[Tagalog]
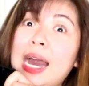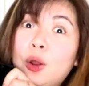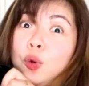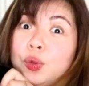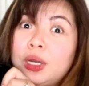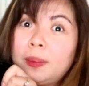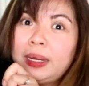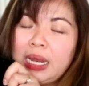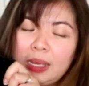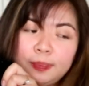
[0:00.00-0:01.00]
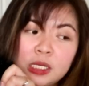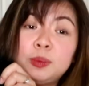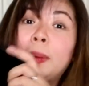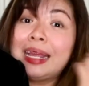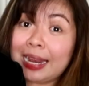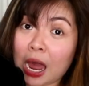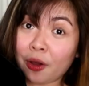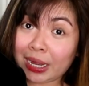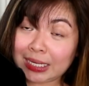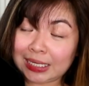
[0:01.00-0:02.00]
araw ko to nabili. Tapos bumalik ka
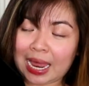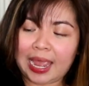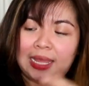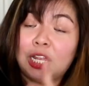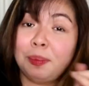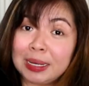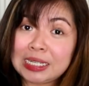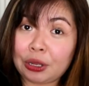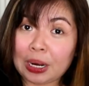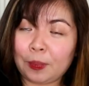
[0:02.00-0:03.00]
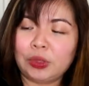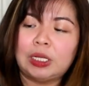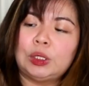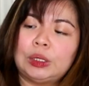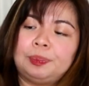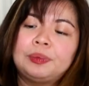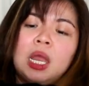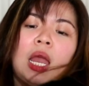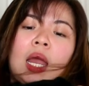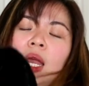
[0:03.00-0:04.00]
lang ako kanina. Ayan, nalabas ako nakapunta doon.
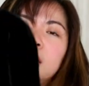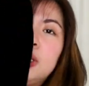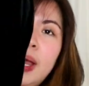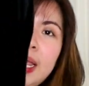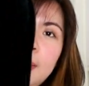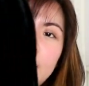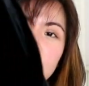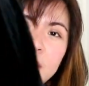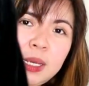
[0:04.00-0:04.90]
So, ayan, medyo